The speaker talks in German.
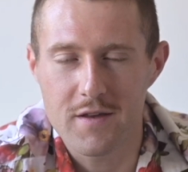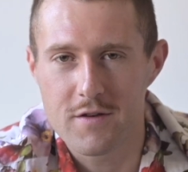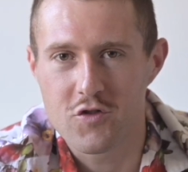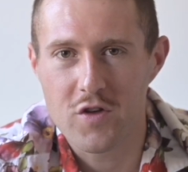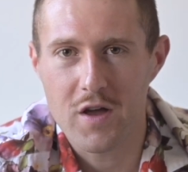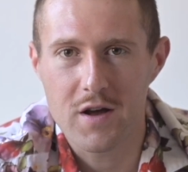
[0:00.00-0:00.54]
sehr
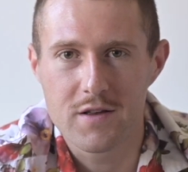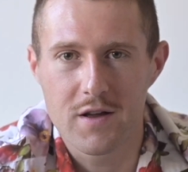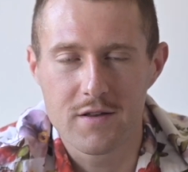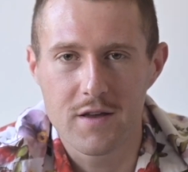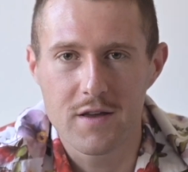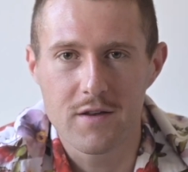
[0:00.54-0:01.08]
stark nach
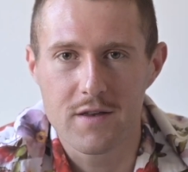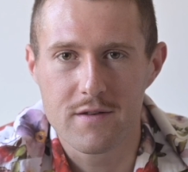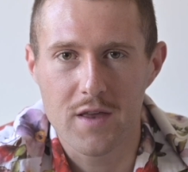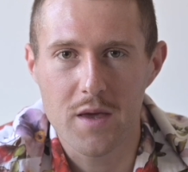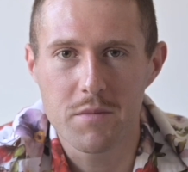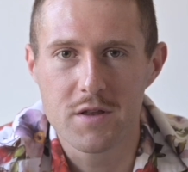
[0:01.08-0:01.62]
einer
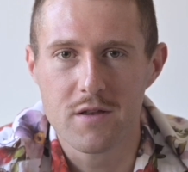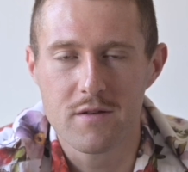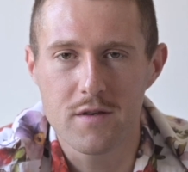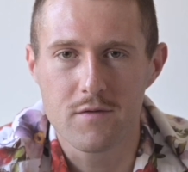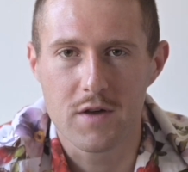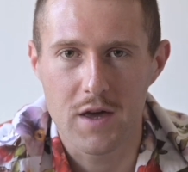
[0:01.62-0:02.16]
extrem
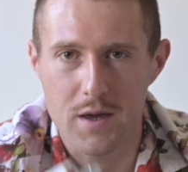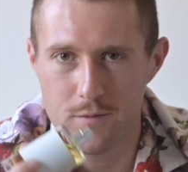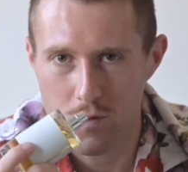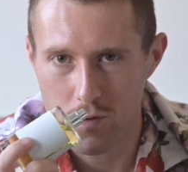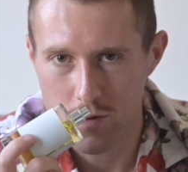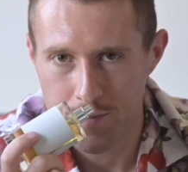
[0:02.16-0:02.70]
intensiven
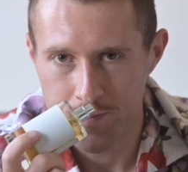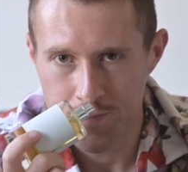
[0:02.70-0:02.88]
Grapefruit.